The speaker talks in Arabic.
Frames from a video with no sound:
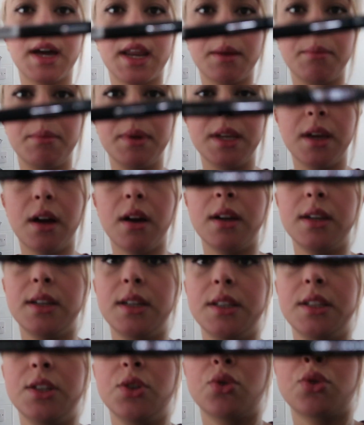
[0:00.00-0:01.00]
مغربيه
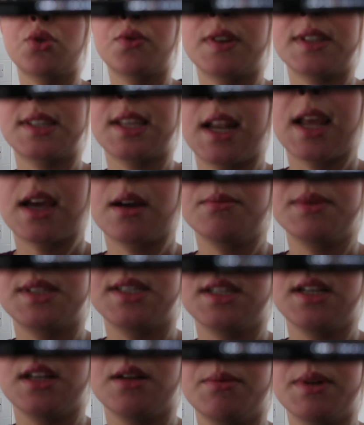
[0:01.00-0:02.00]
يعني 2.50
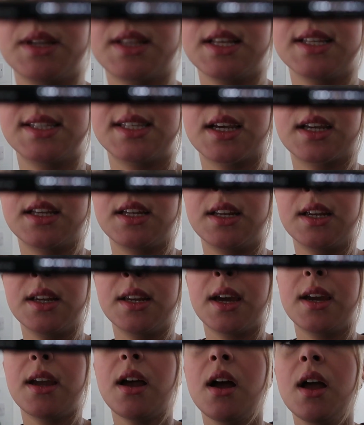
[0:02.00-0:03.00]
البنات اللي ساكنين
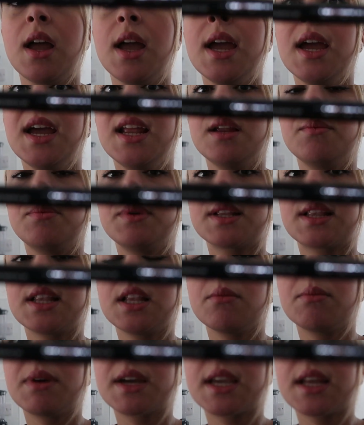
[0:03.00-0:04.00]
هنايا البنات
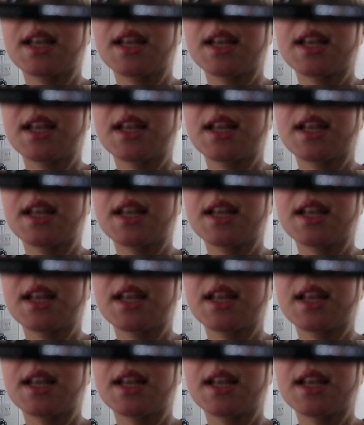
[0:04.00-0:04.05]
اللي ما